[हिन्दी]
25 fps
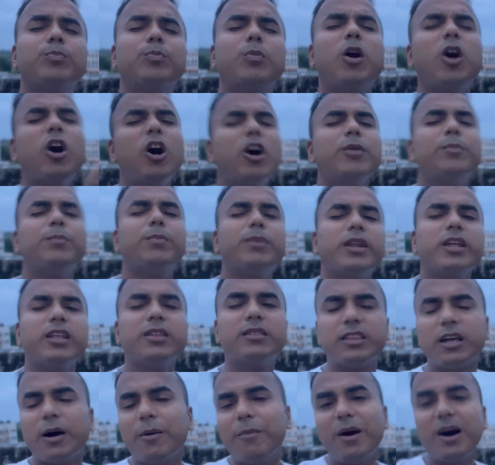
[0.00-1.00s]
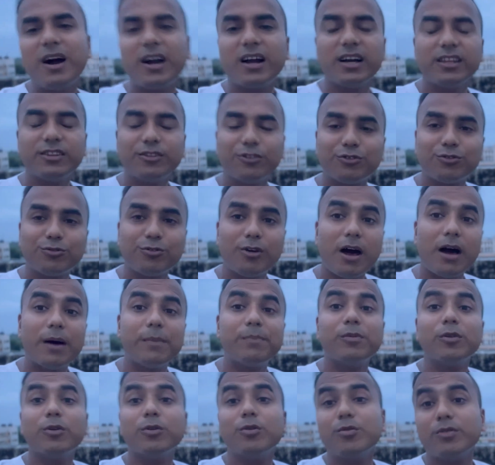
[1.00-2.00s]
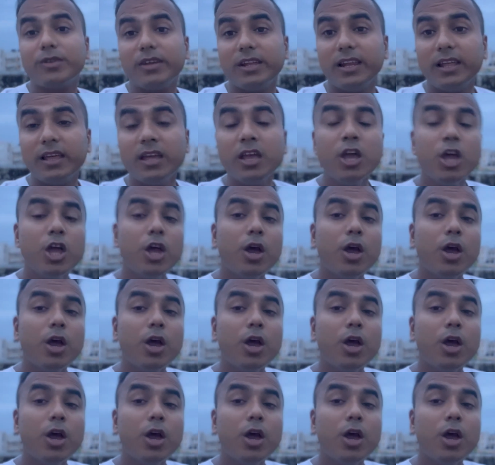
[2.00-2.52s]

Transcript: बहुत बड़े धमाका दोस्तों आप लोगों के लिए